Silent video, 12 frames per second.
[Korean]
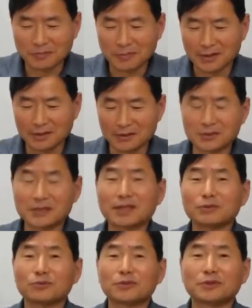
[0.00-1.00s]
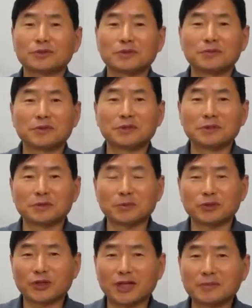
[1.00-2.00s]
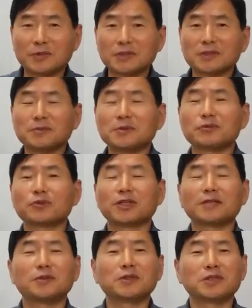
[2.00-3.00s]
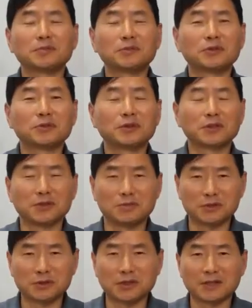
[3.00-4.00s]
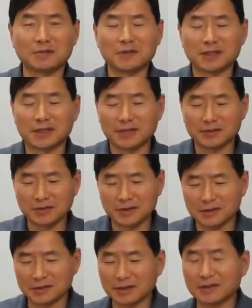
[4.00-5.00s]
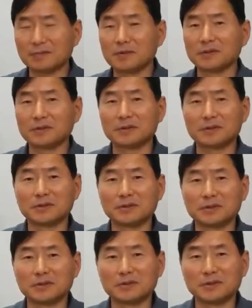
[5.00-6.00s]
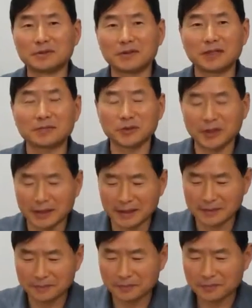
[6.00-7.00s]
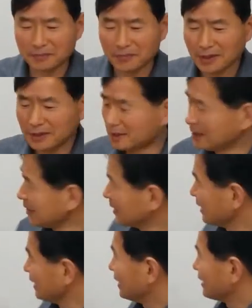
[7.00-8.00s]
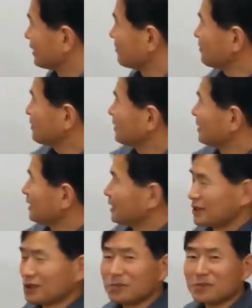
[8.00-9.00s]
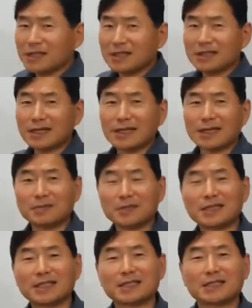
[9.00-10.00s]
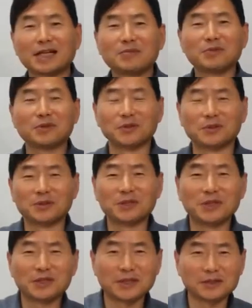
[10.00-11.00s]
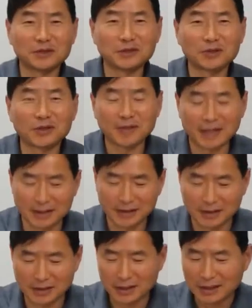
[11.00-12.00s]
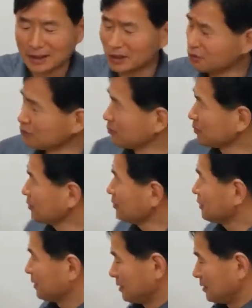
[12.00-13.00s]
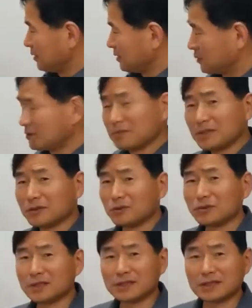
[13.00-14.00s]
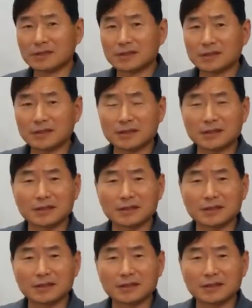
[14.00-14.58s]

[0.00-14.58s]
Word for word: 그런 싸구려 점치는 뭐 샤머니즘 샤머니즘 쪽으로 이렇게 점치는 사람들 있잖아요. 그런 사람들 때문에 이게 점 점책이다 뭐 이렇게 잘못 이해되는 경우가 많아요. 이 주역은 정말 동양 사상의